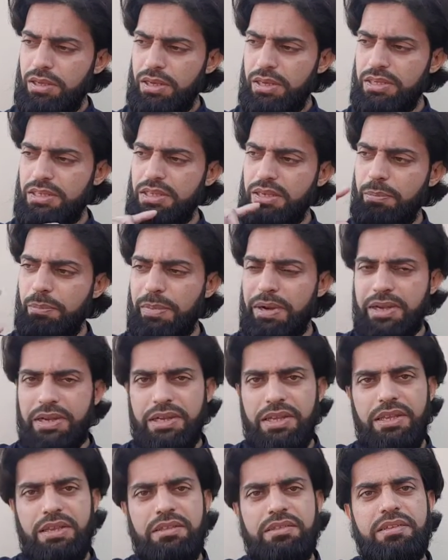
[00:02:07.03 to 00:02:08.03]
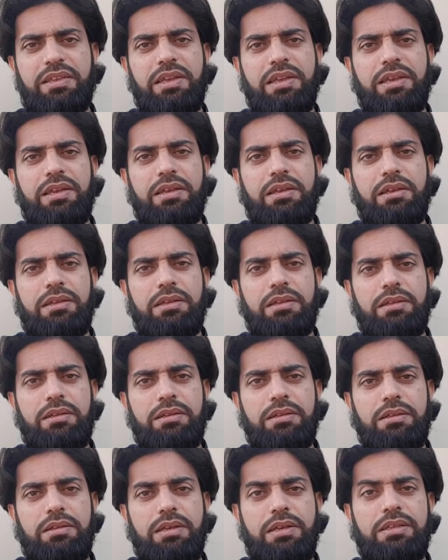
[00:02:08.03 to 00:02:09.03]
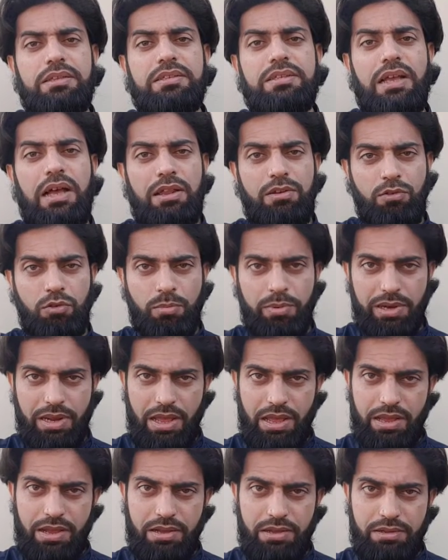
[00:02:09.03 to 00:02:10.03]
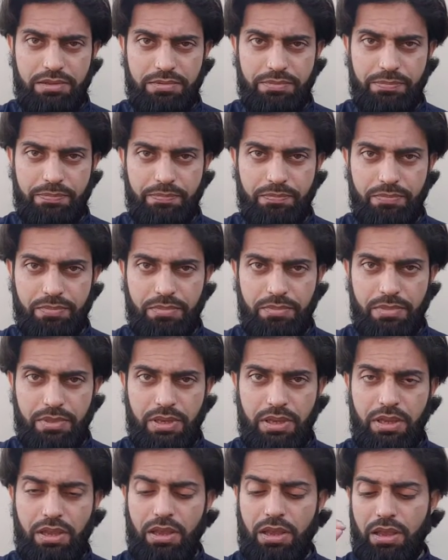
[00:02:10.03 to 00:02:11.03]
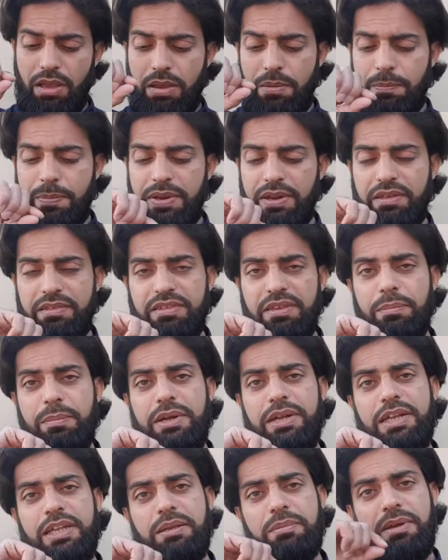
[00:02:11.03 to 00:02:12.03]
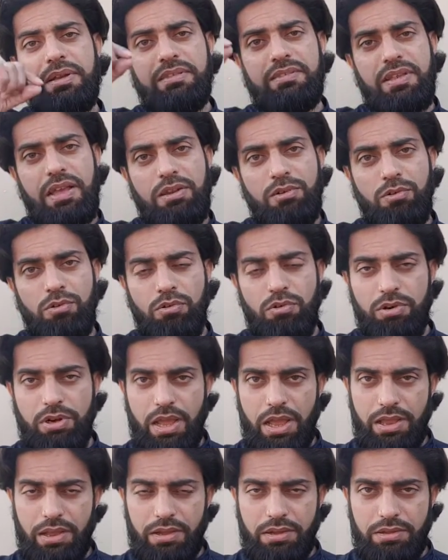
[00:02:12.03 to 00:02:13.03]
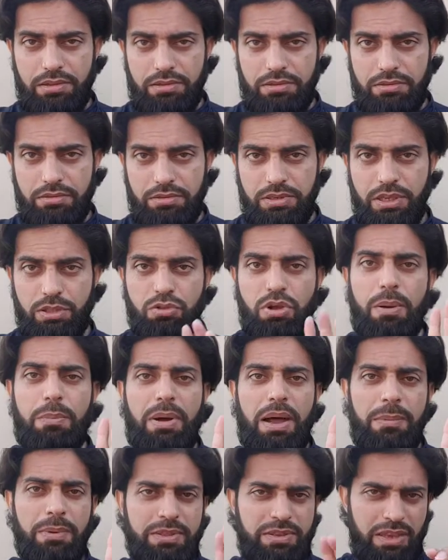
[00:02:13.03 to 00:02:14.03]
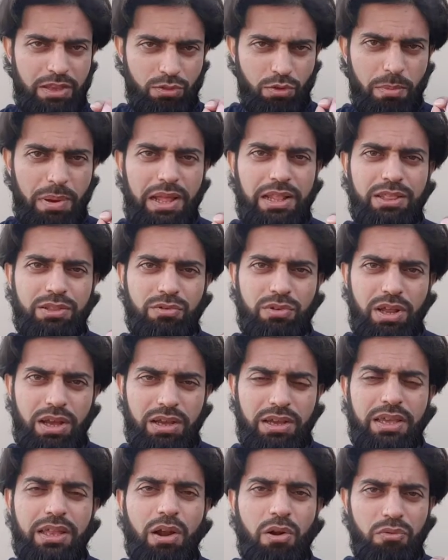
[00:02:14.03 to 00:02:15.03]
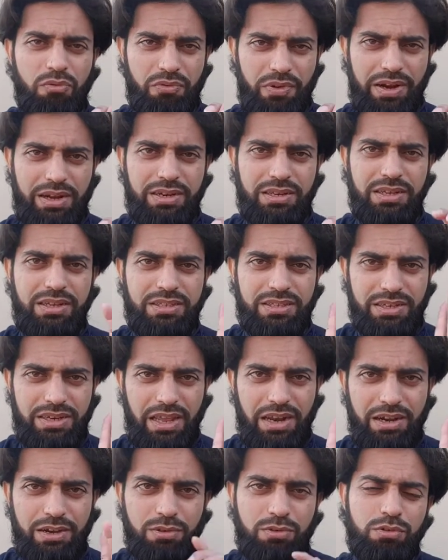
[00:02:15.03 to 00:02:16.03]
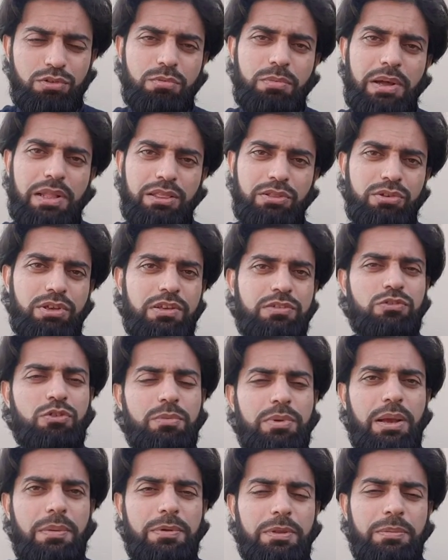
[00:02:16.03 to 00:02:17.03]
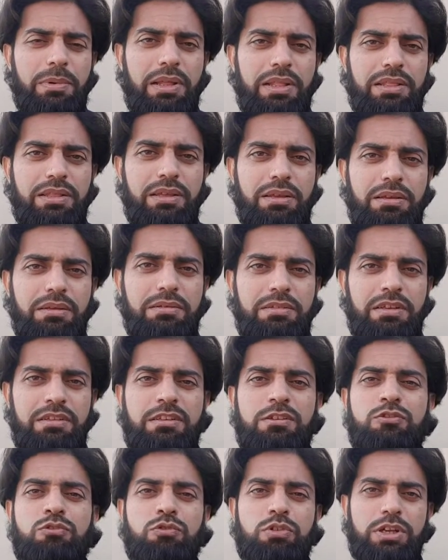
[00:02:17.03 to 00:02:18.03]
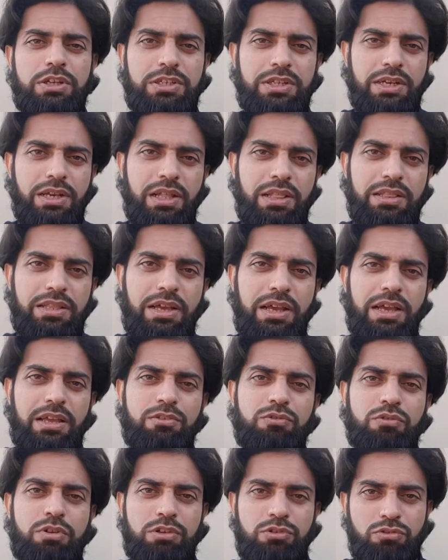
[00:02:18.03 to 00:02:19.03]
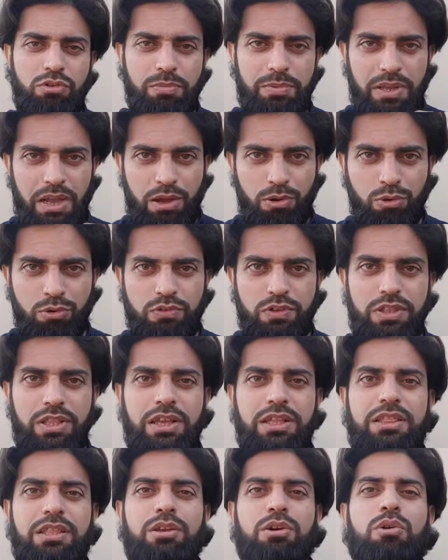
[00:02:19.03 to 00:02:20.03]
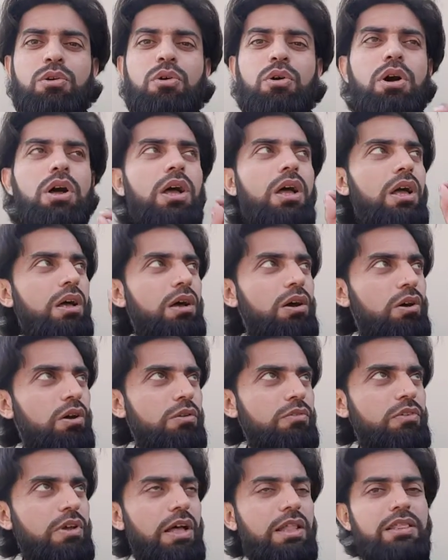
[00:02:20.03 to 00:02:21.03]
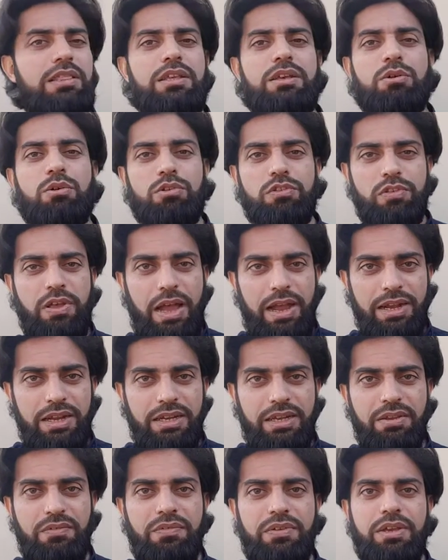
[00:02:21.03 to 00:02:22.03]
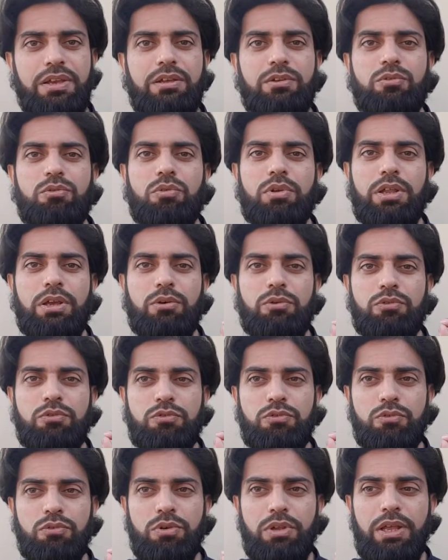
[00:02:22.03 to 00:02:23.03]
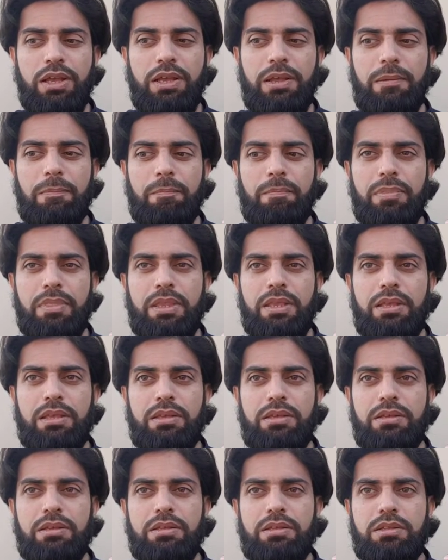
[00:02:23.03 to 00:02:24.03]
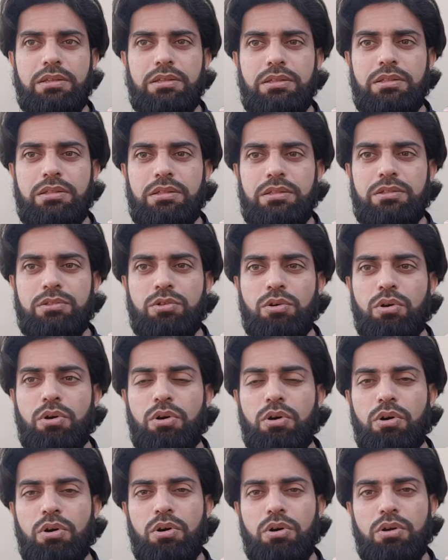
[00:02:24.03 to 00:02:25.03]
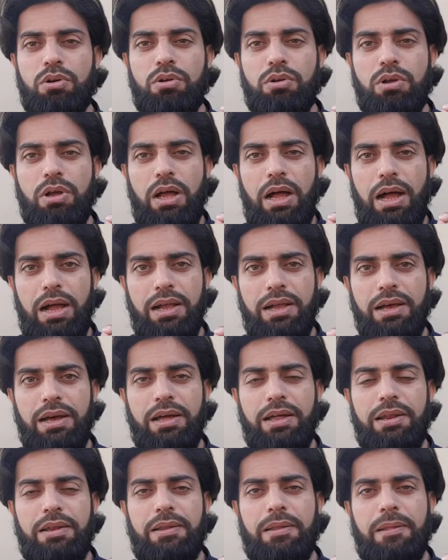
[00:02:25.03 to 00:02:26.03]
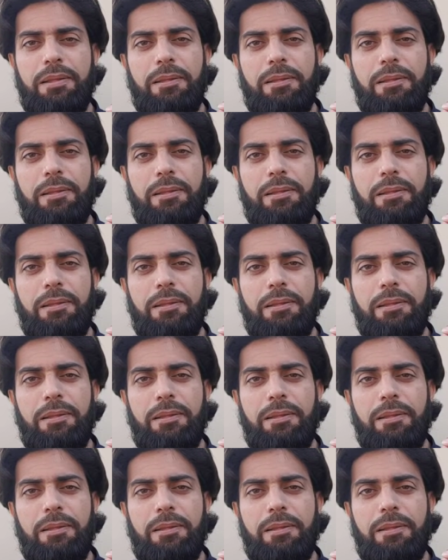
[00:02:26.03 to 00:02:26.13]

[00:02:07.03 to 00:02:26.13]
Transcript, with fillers: इसी मिट्टी से इंसान को बनाया फिर इसी मिट्टी में इंसान को लौटाया ये तो आप अब ये तो मानते हो ना ग्राउंड फैक्ट इस रियलिटी को तो मानते हो इसको भी आप नहीं मानते जैसे सूरज निकलता है सूरज को अपनी आंखों से देखते हो और जानते हो साइंटिफिक रूल है उसूल है तो अगर